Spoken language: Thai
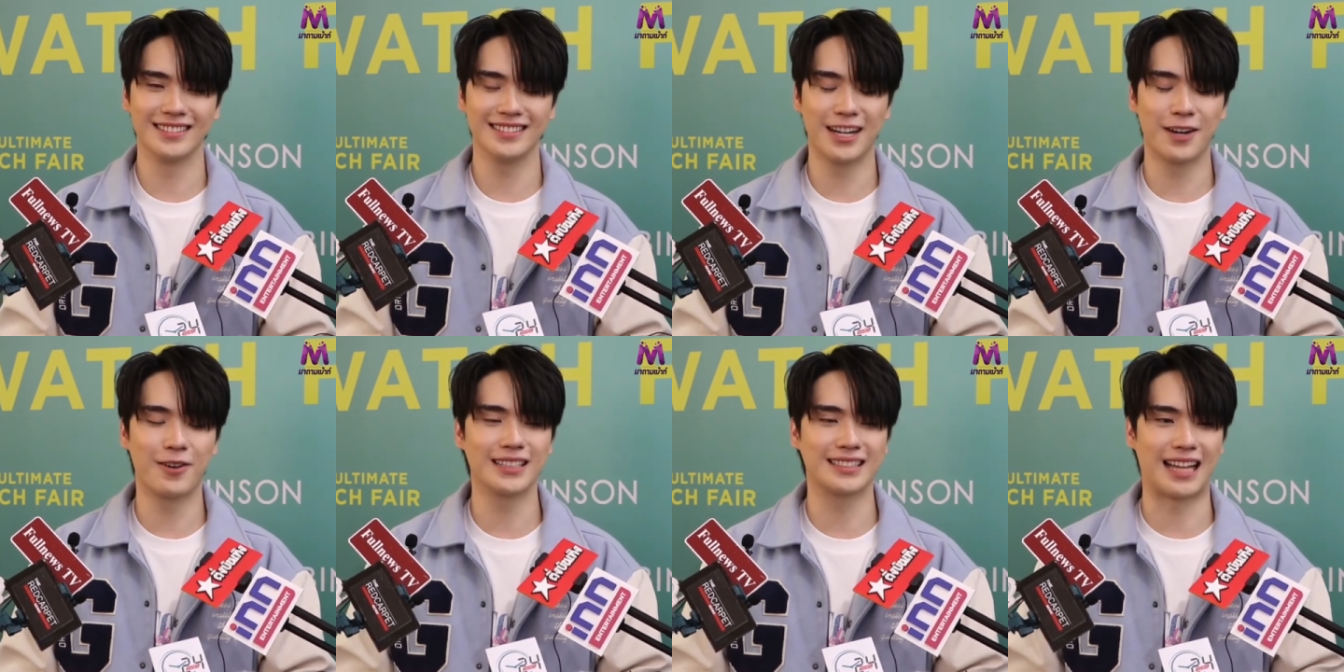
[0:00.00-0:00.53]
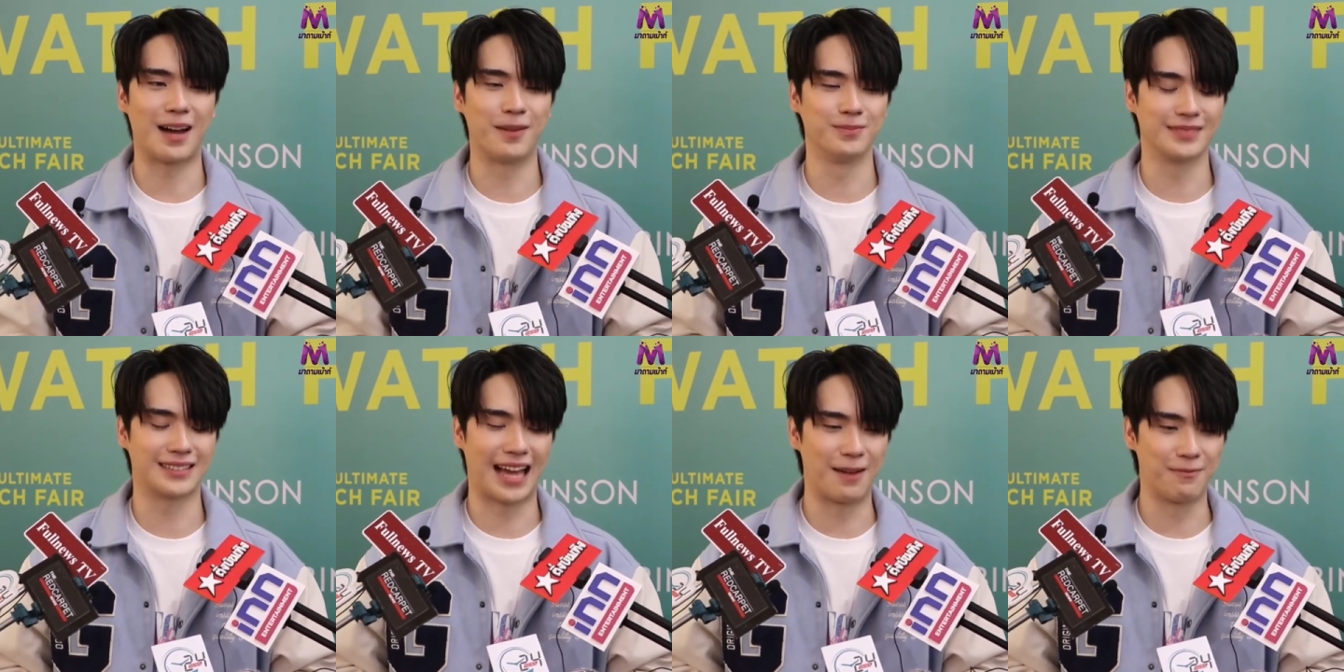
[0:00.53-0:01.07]
เรียกว่าตาม
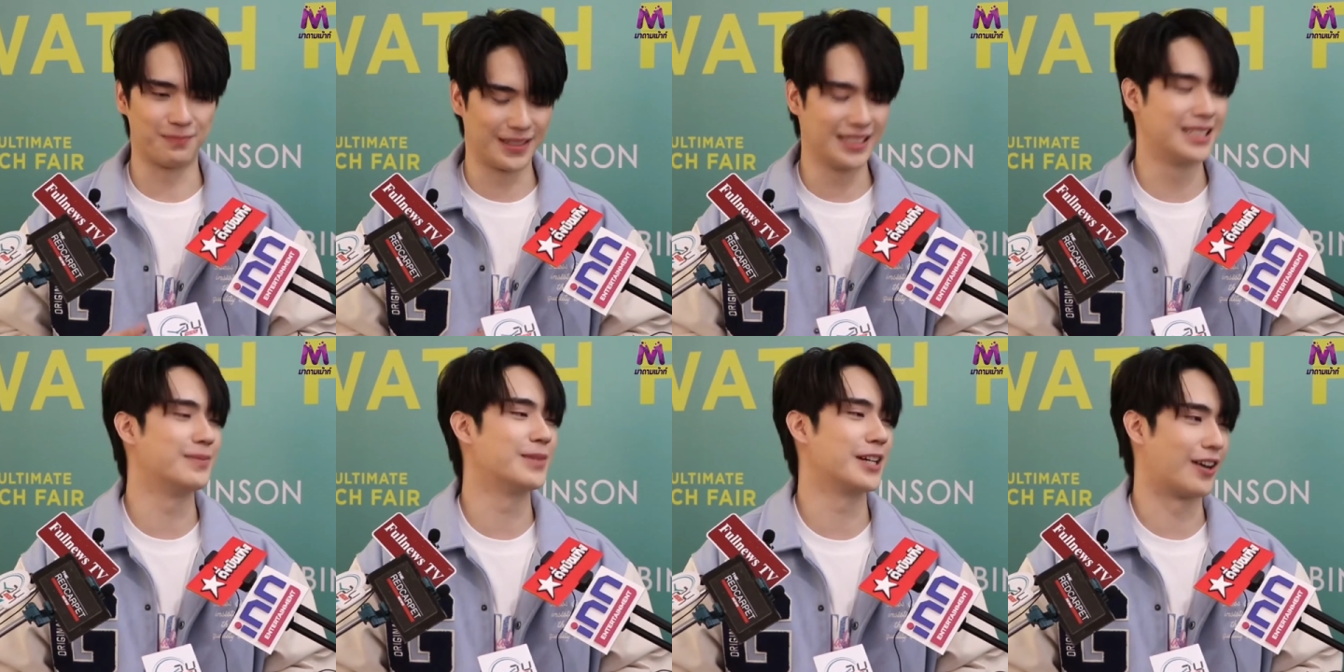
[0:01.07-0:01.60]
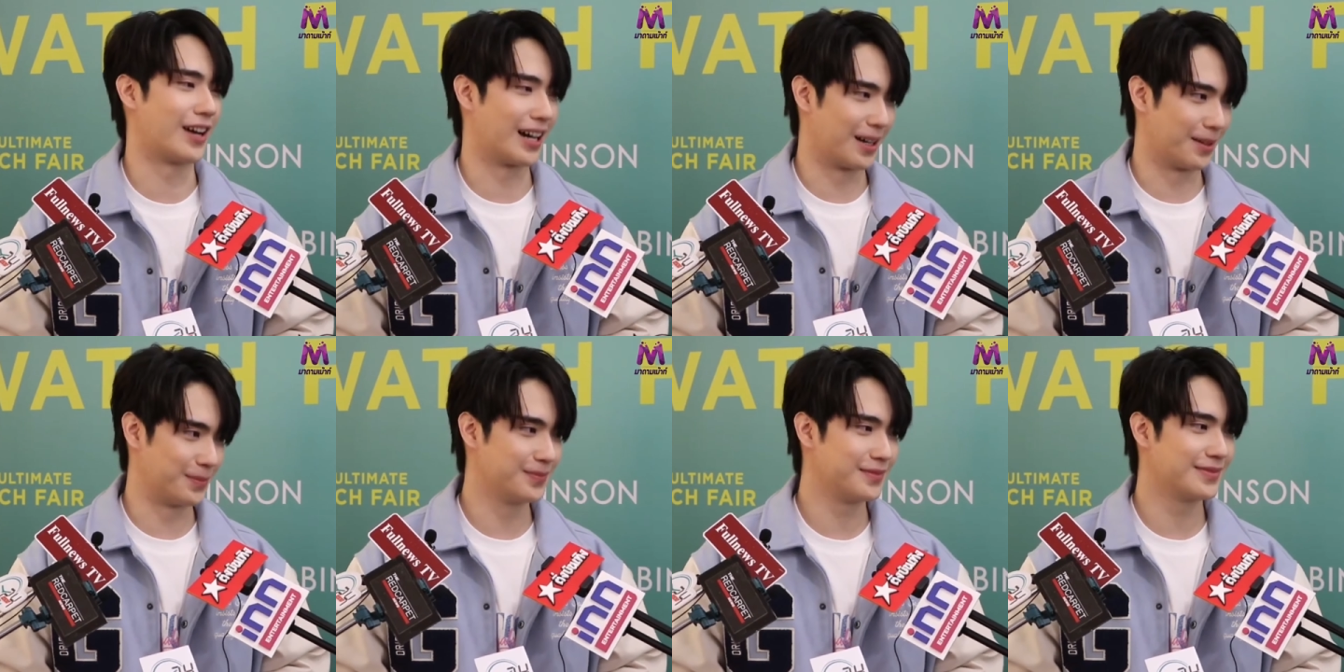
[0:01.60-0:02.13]
ตามปลื้มดีกว่า
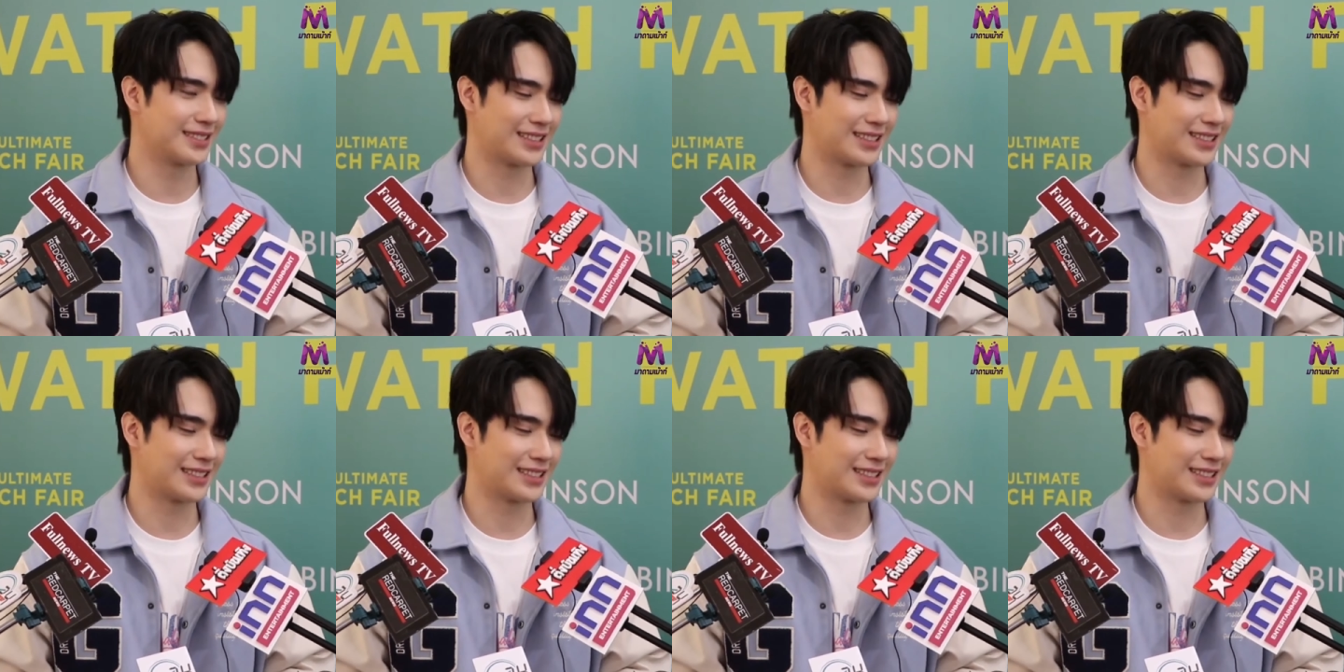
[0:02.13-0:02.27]
ครับ